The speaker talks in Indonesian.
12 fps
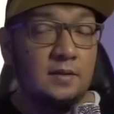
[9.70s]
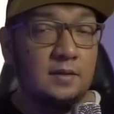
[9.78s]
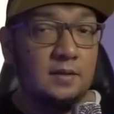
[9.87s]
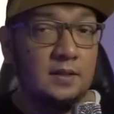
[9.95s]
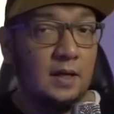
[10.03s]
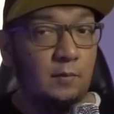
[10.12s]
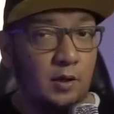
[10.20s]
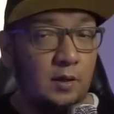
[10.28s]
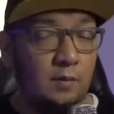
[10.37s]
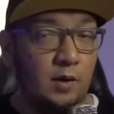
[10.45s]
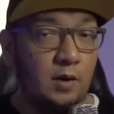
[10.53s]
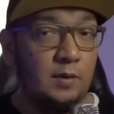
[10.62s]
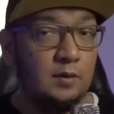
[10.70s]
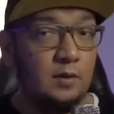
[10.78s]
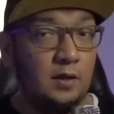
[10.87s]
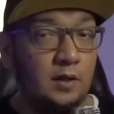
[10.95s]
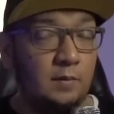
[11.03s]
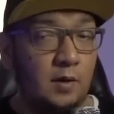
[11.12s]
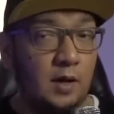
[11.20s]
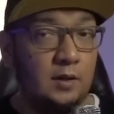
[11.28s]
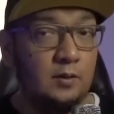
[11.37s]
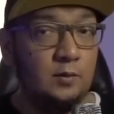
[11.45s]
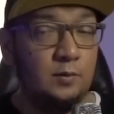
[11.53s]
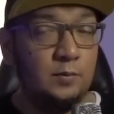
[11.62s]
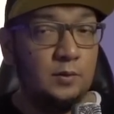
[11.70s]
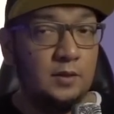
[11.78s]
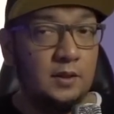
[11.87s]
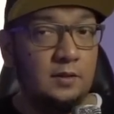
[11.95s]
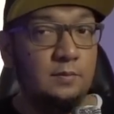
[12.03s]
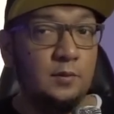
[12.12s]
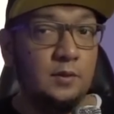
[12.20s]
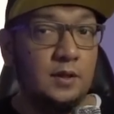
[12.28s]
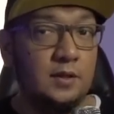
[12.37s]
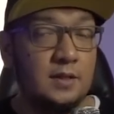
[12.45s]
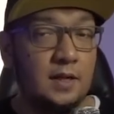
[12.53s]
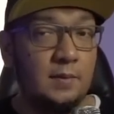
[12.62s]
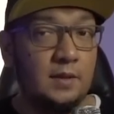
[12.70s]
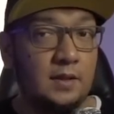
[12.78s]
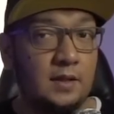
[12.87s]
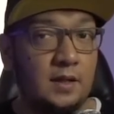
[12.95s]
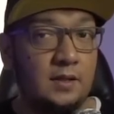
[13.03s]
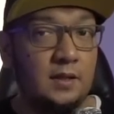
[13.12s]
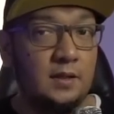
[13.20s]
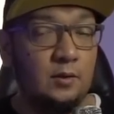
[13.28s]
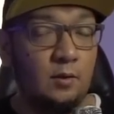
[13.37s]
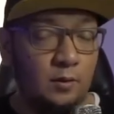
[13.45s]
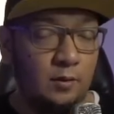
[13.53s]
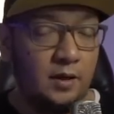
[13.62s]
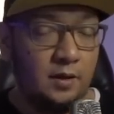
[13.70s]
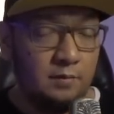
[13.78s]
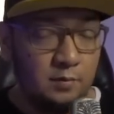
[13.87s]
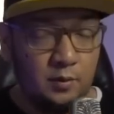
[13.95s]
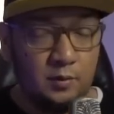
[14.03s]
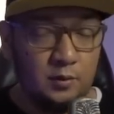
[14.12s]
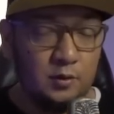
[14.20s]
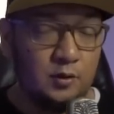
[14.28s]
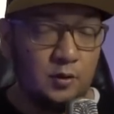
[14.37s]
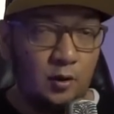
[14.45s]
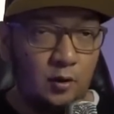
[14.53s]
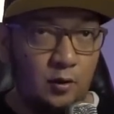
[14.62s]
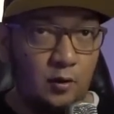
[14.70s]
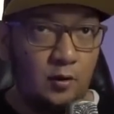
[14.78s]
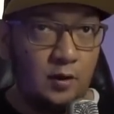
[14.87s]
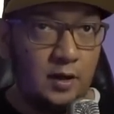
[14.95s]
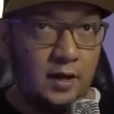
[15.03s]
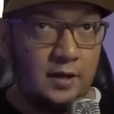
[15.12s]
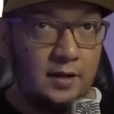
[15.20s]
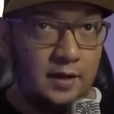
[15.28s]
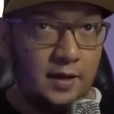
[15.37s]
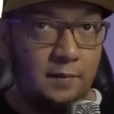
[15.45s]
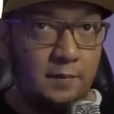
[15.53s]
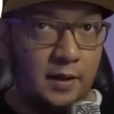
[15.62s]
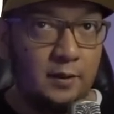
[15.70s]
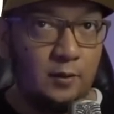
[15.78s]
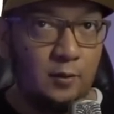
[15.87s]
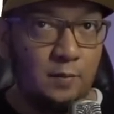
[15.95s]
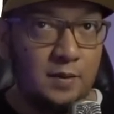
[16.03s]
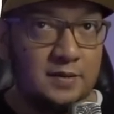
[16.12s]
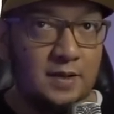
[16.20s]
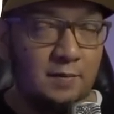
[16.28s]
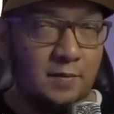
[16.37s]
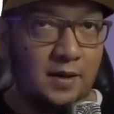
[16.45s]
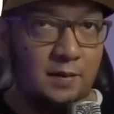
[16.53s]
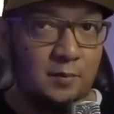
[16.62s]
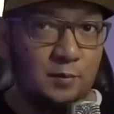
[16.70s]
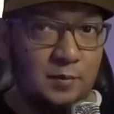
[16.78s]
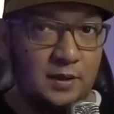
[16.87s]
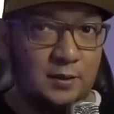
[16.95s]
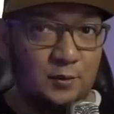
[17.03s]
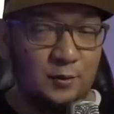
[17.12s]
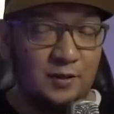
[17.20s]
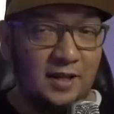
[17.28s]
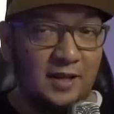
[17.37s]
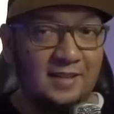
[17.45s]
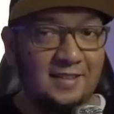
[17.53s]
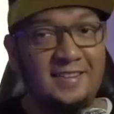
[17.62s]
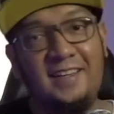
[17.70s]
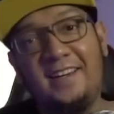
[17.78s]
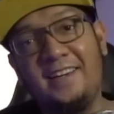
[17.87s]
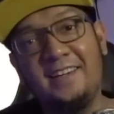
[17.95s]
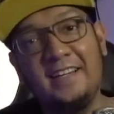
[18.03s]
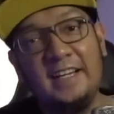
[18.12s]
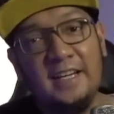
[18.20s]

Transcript: Assalamualaikum warahmatullahi wabarakatuh Punten, punten selamat datang di Tokoe Rebus Tongkrongan game retro bersama Republik Sultan ya.